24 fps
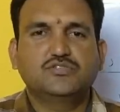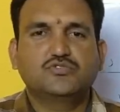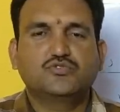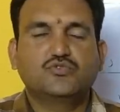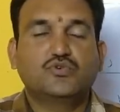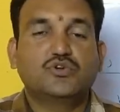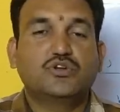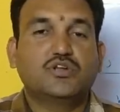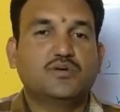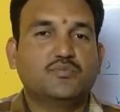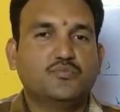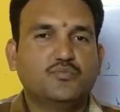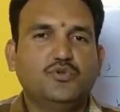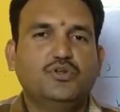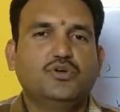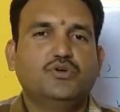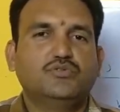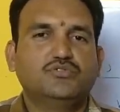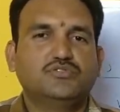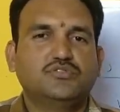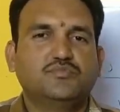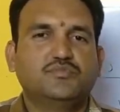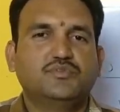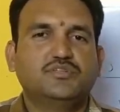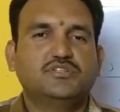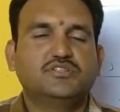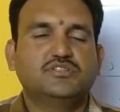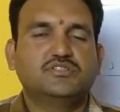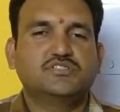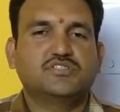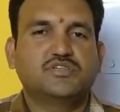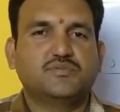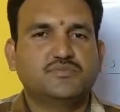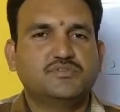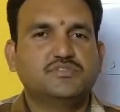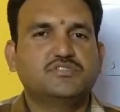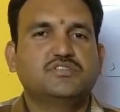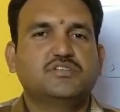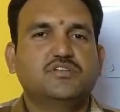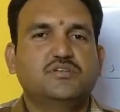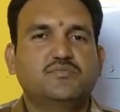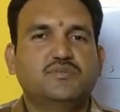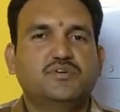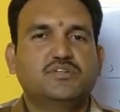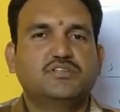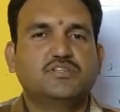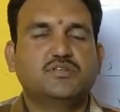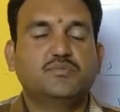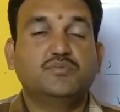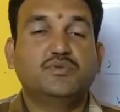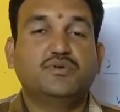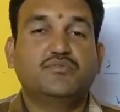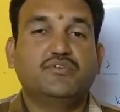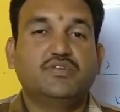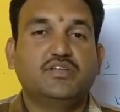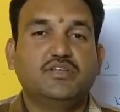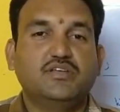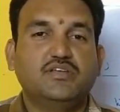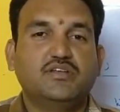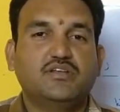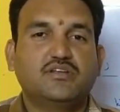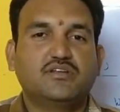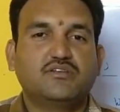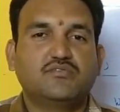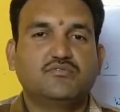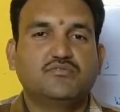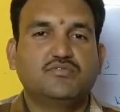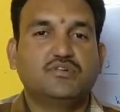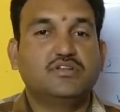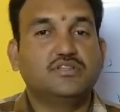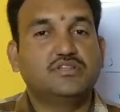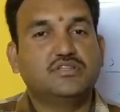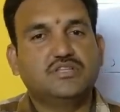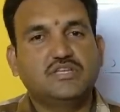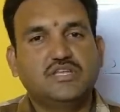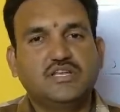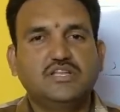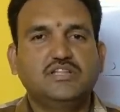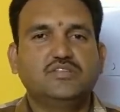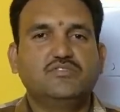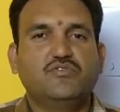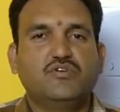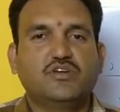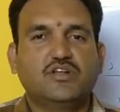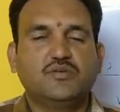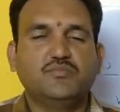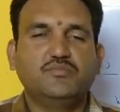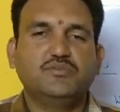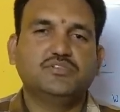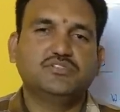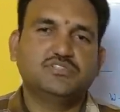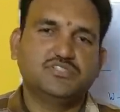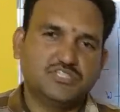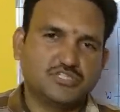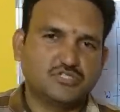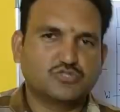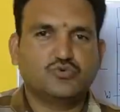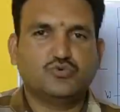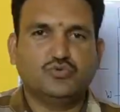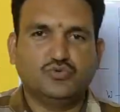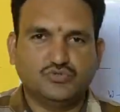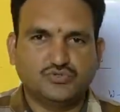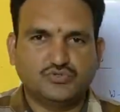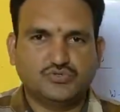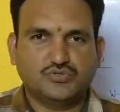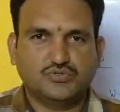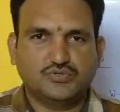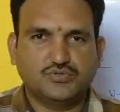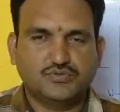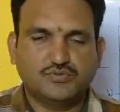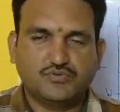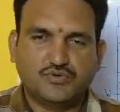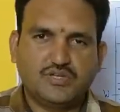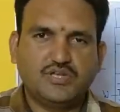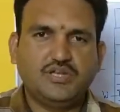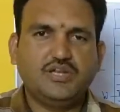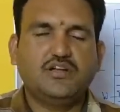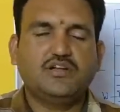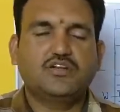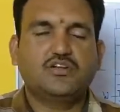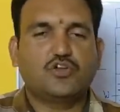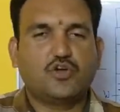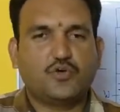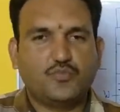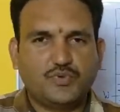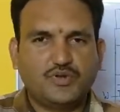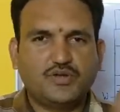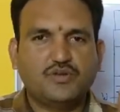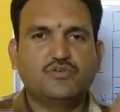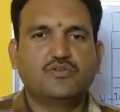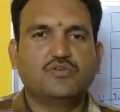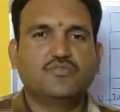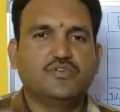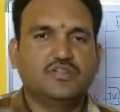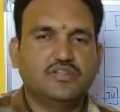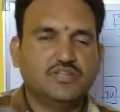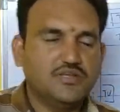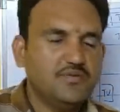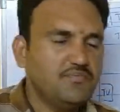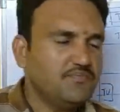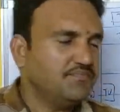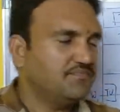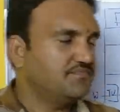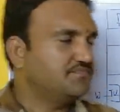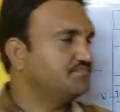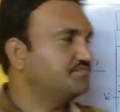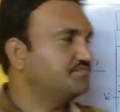సో డబ్బులకు సంబంధించిన సమస్యలు మాత్రం ఎవరికి రాకుండా దీని ద్వారా మీరు చేసుకోవచ్చు ఓకే టాపిక్లోకి వెళ్దాం